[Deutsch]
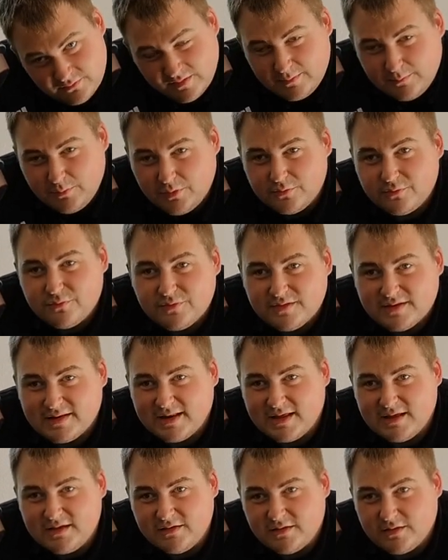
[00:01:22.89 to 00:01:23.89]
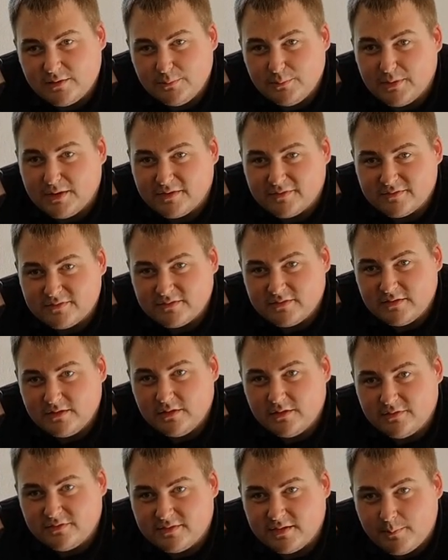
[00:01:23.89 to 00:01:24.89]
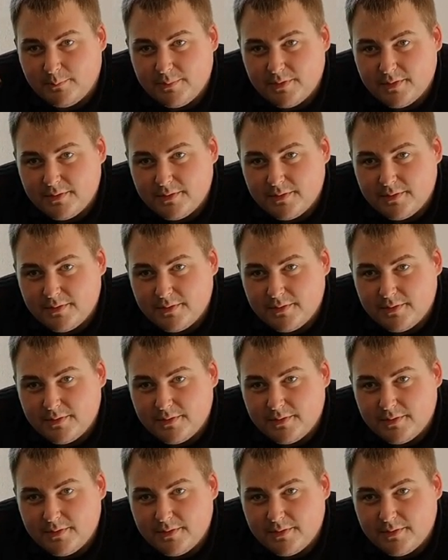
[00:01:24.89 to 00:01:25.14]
Sehen wir uns gleich im ersten Step.